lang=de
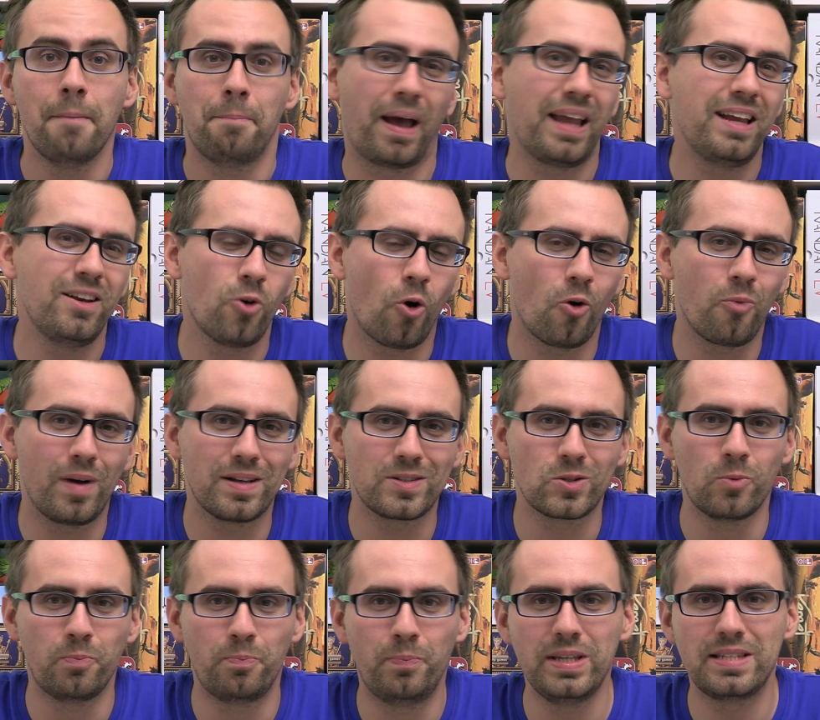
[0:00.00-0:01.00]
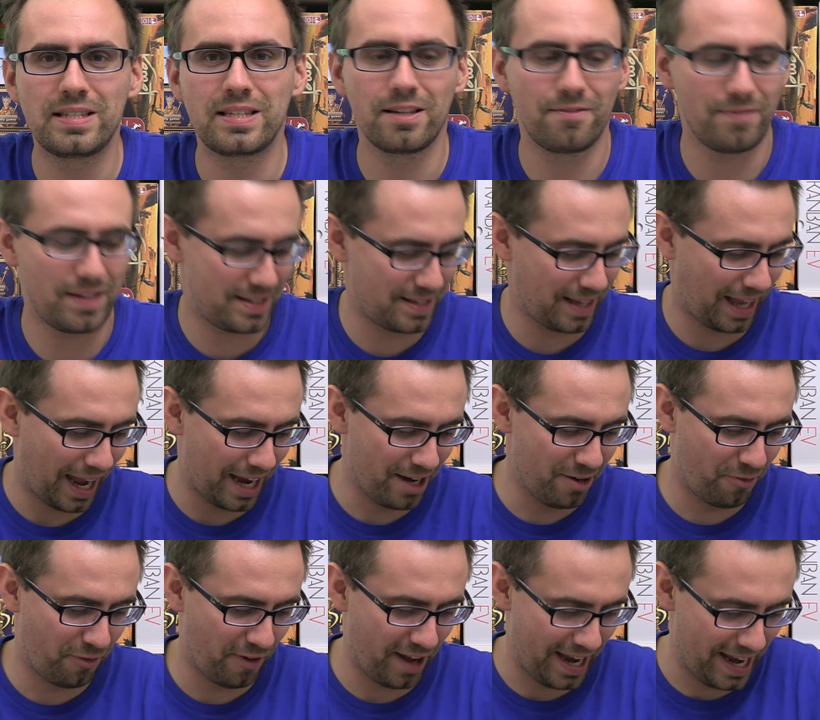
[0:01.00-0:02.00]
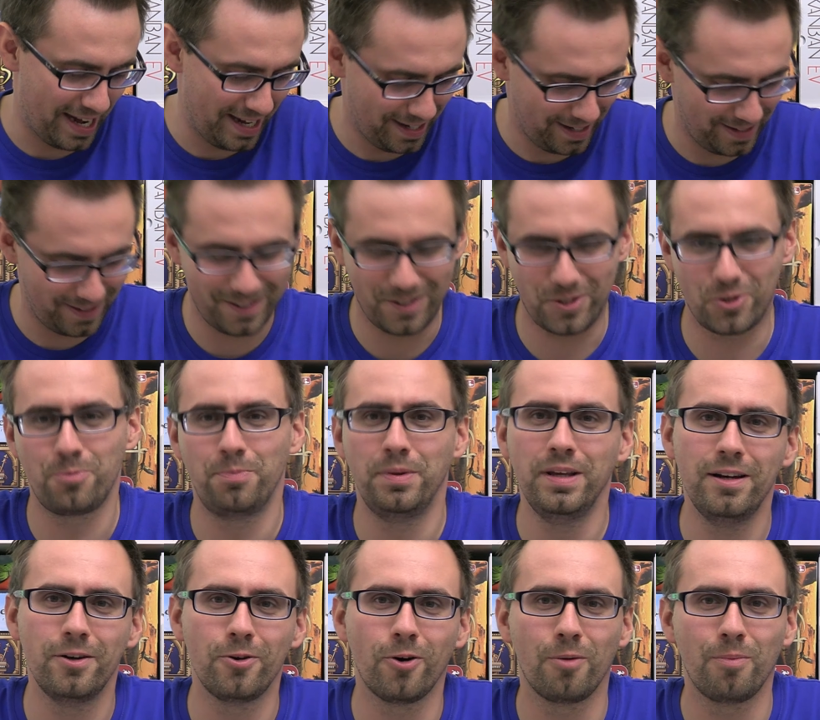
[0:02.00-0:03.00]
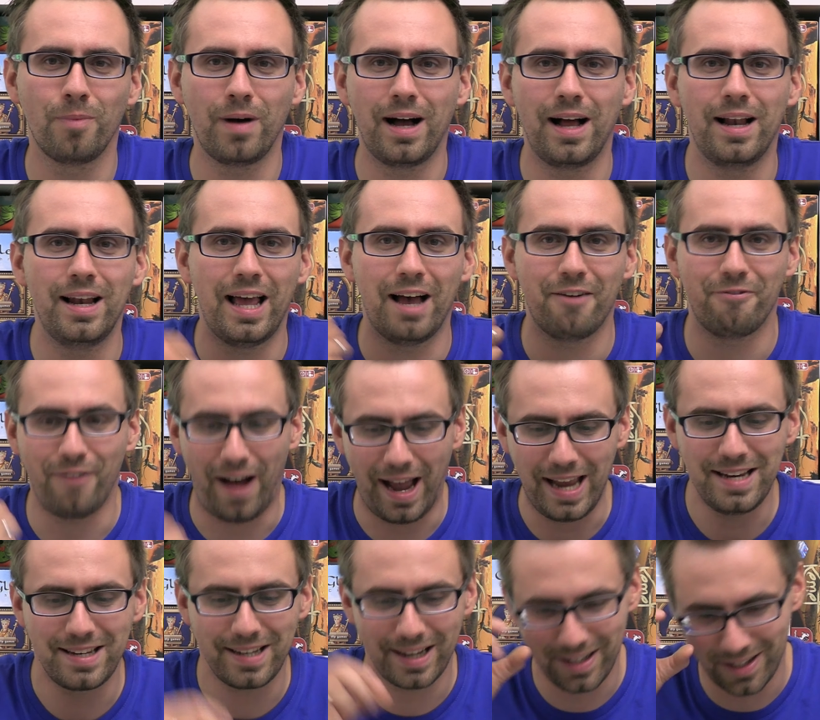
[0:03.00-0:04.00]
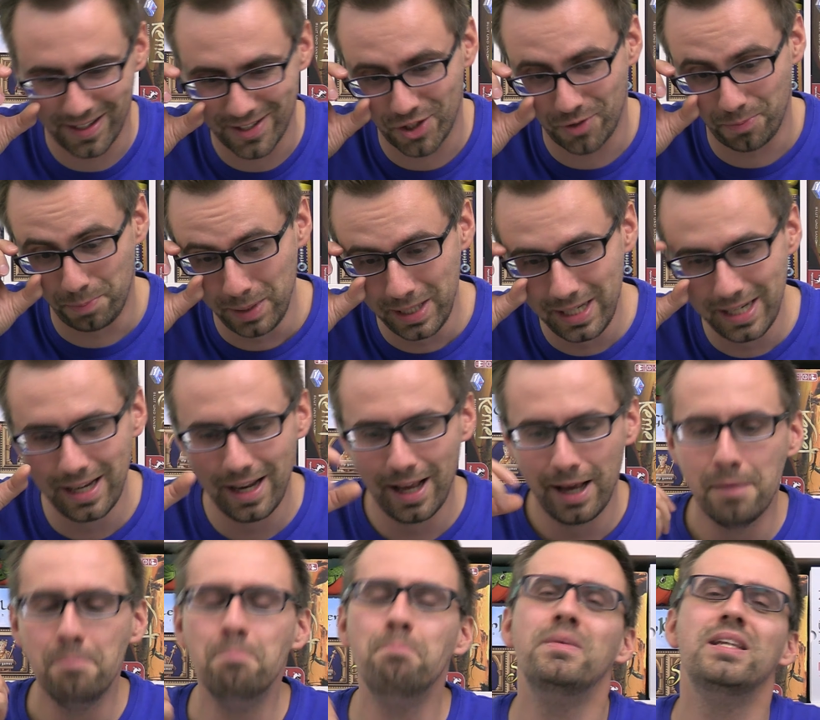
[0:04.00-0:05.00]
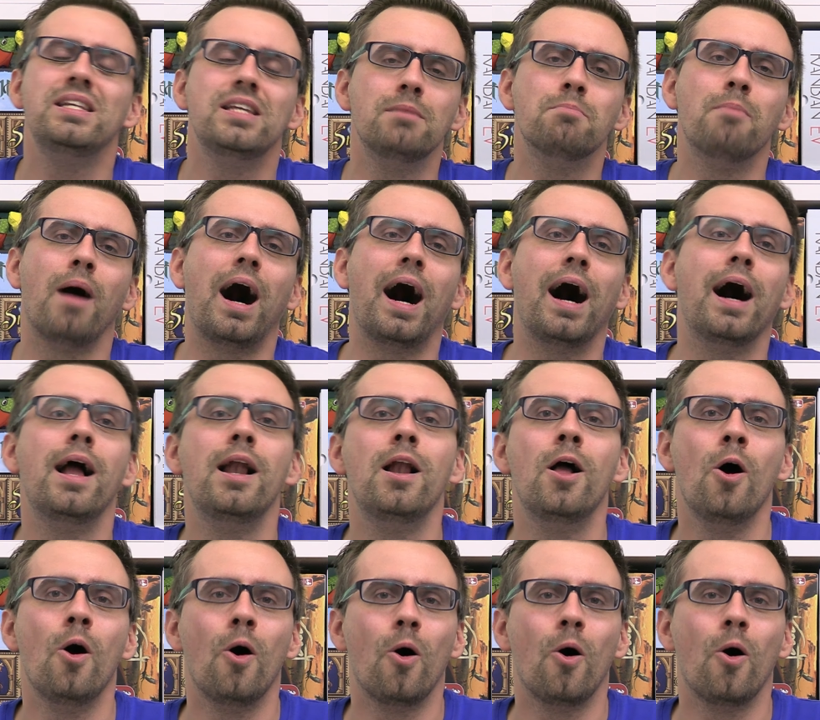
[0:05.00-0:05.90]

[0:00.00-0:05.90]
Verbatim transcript: bringen nochmal so ein bisschen was rein, verändern das Spiel nochmal, erweitern das Spiel minimal